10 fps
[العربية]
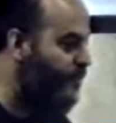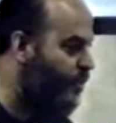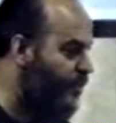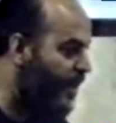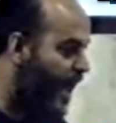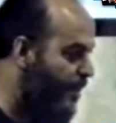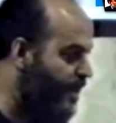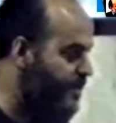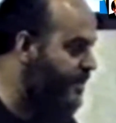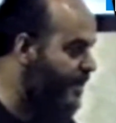جورج
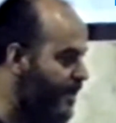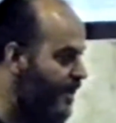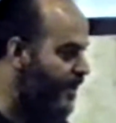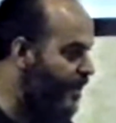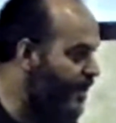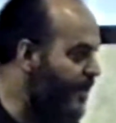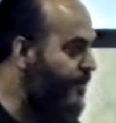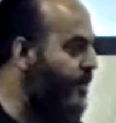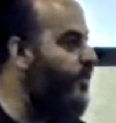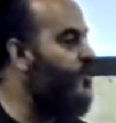الخامس
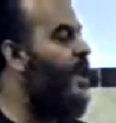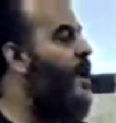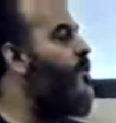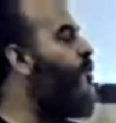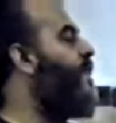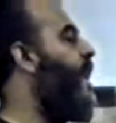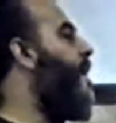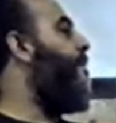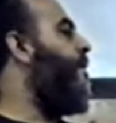بجوز الى كوفة تل